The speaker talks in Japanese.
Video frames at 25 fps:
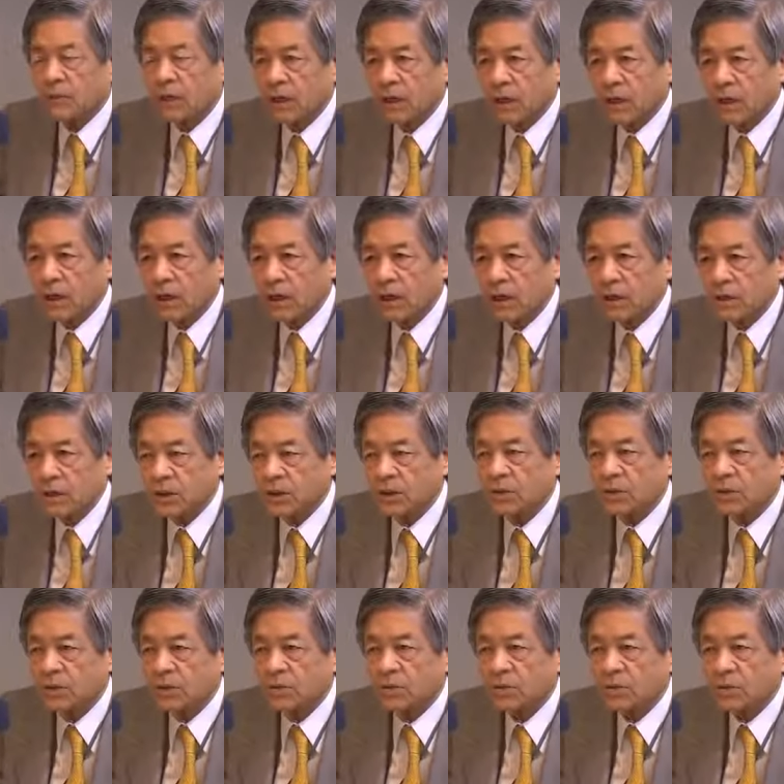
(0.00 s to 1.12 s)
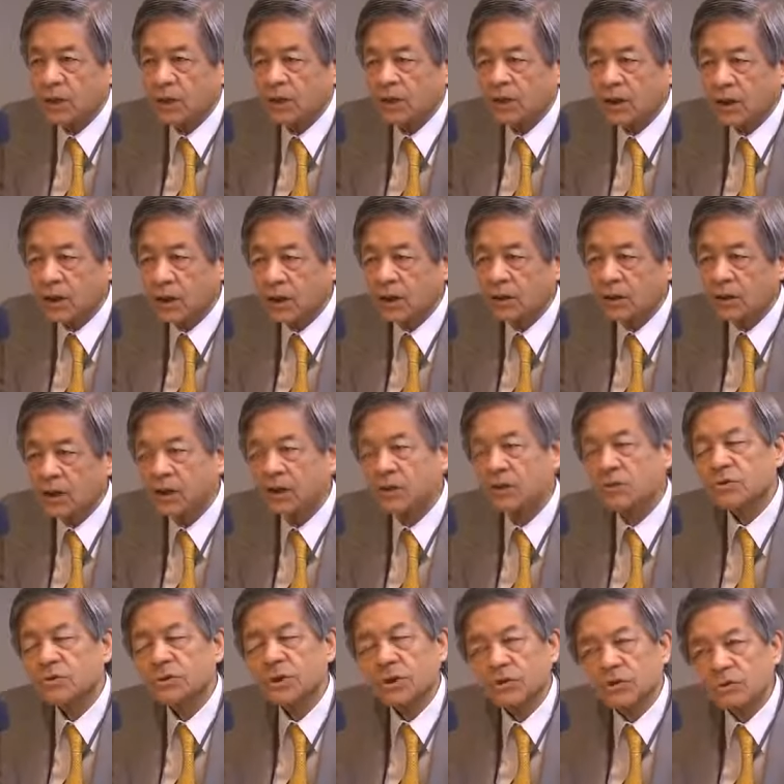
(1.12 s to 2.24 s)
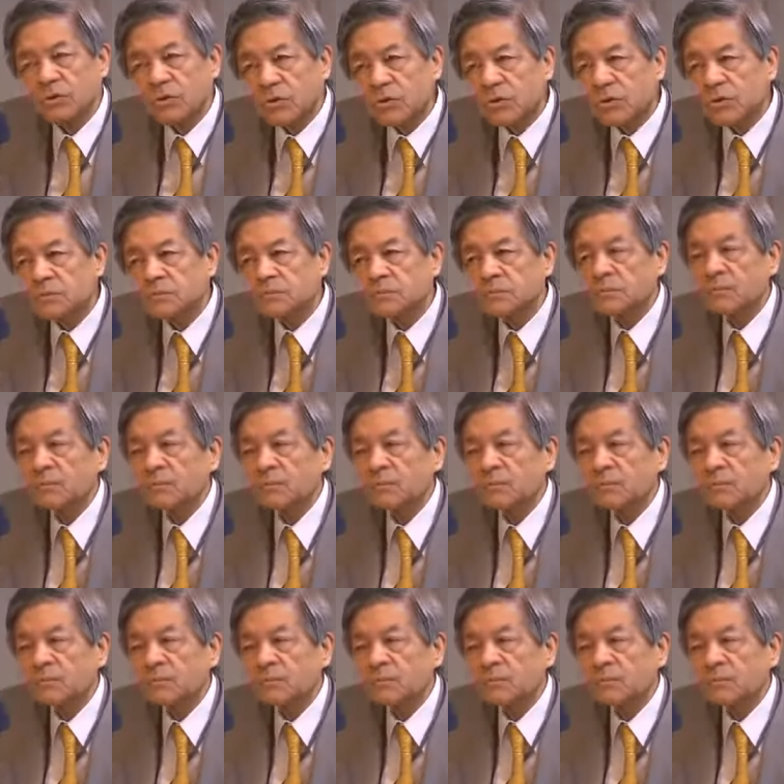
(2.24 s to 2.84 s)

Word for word: えー、日中の関係が対立してると。